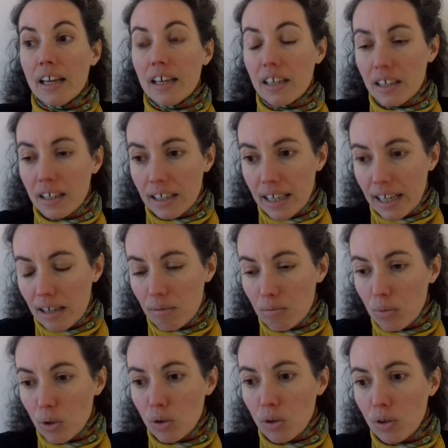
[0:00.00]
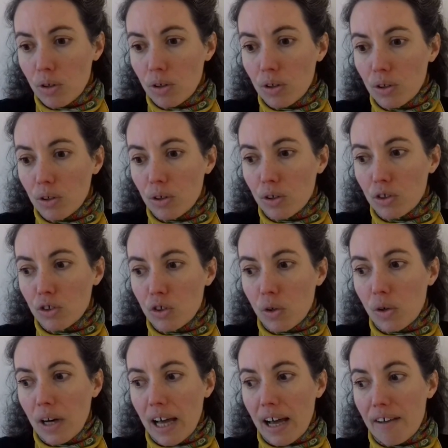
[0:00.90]
et également euh,
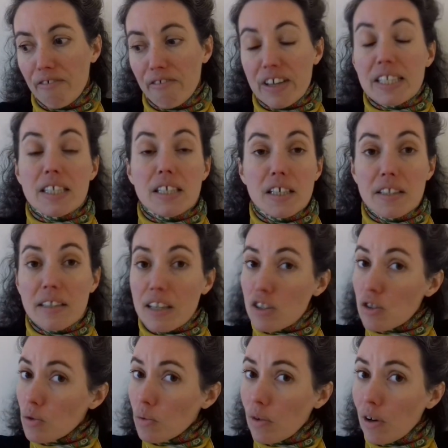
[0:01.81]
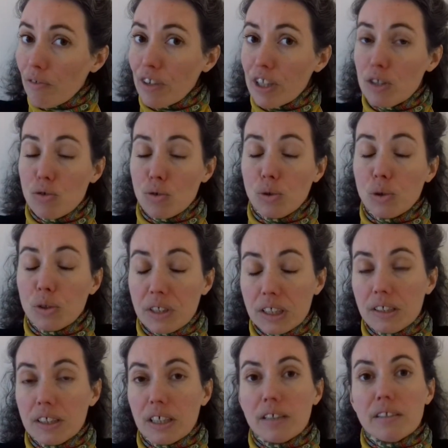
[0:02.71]
dans la facilitation en du
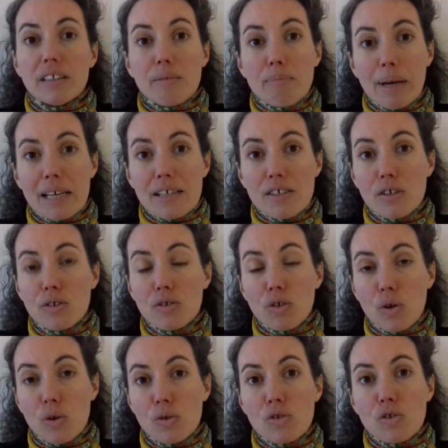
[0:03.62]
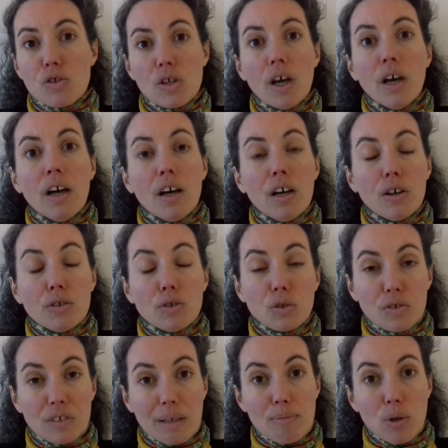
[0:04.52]
quotidien des personnes trans,
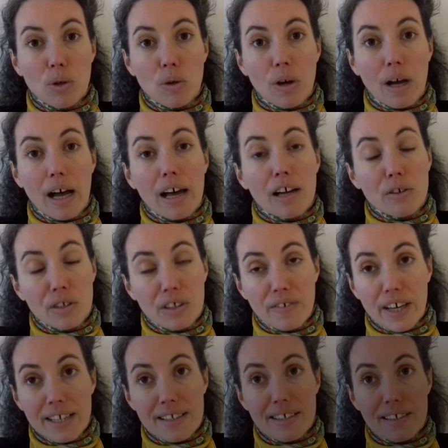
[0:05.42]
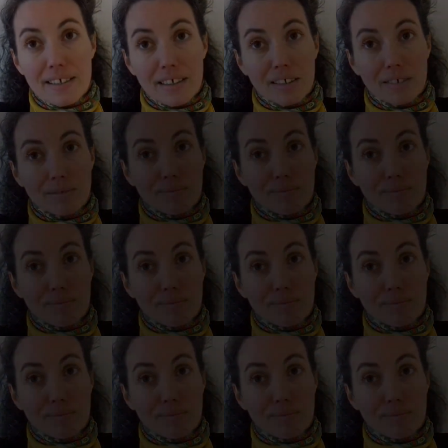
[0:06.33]
notamment à l'université.